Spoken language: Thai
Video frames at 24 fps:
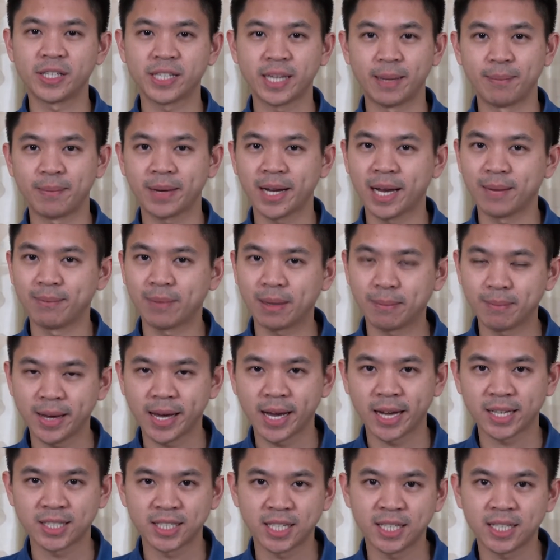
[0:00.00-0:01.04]
สำคัญ
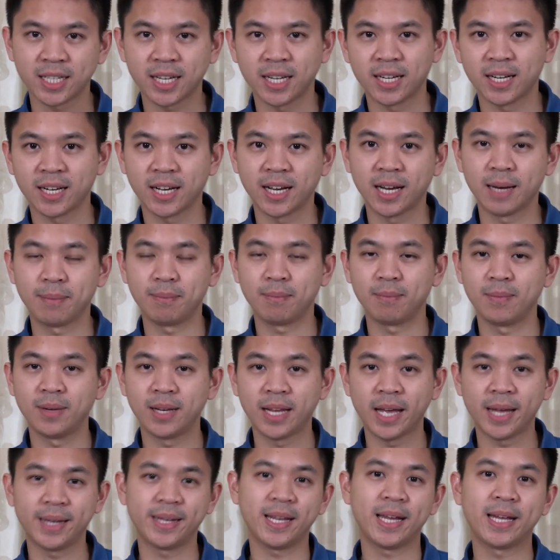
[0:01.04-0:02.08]
มากๆเช่นกันนะครับ
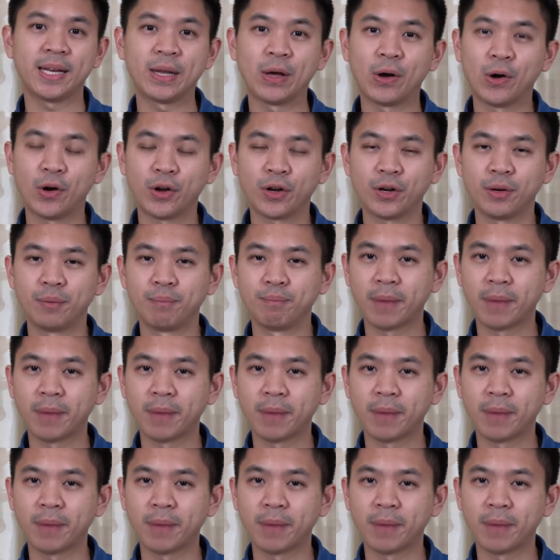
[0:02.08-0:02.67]
และแน่นอน